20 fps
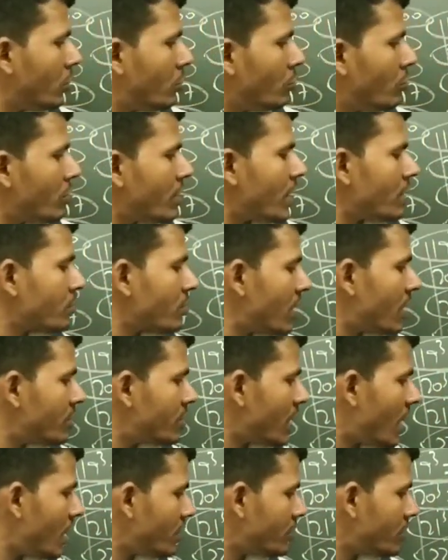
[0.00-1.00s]
दो के स्क्वायर
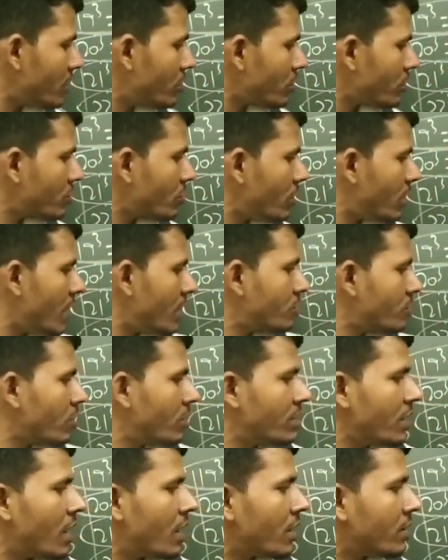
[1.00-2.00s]
चार चार चौक सोलह सौ
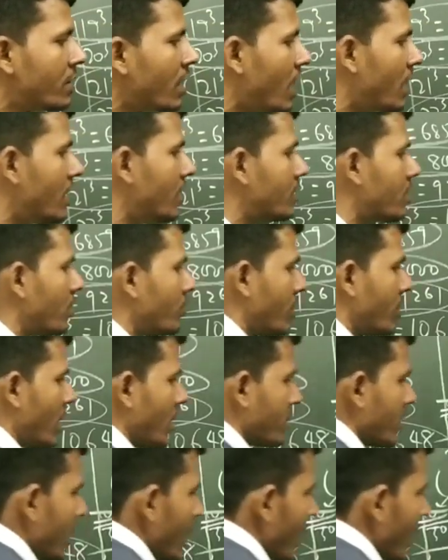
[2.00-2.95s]
दिया अड़तालीस और दस